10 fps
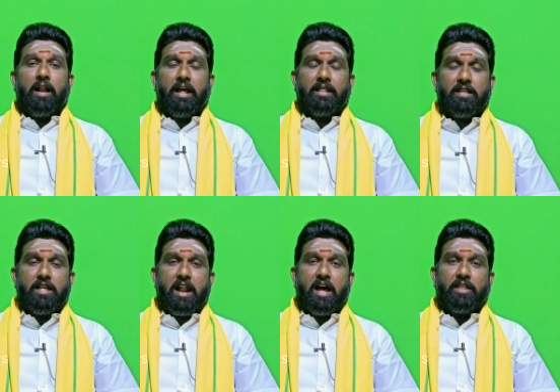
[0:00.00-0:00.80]

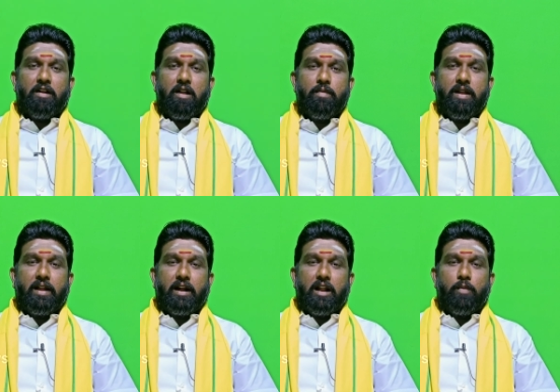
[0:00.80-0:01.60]
அண்ணாத்திந்த அண்ணா
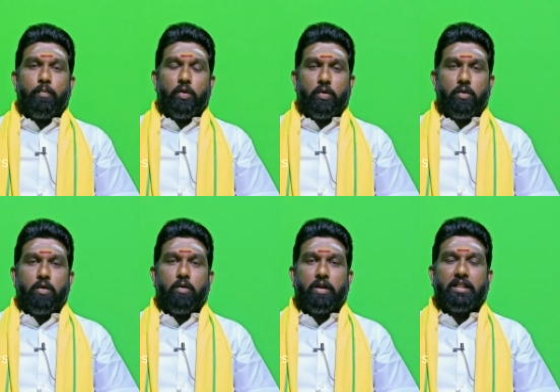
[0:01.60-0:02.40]
முன்னேற்ற கழக
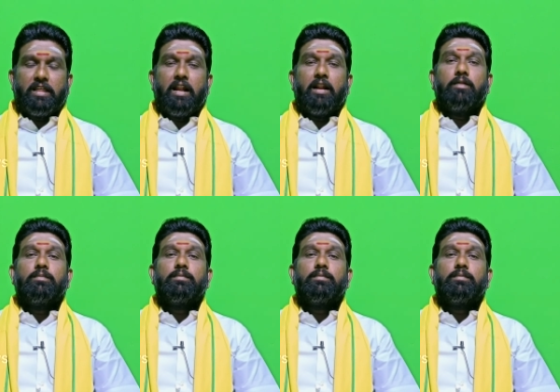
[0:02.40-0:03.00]
பொதுக்குழு கூட்டத்தில்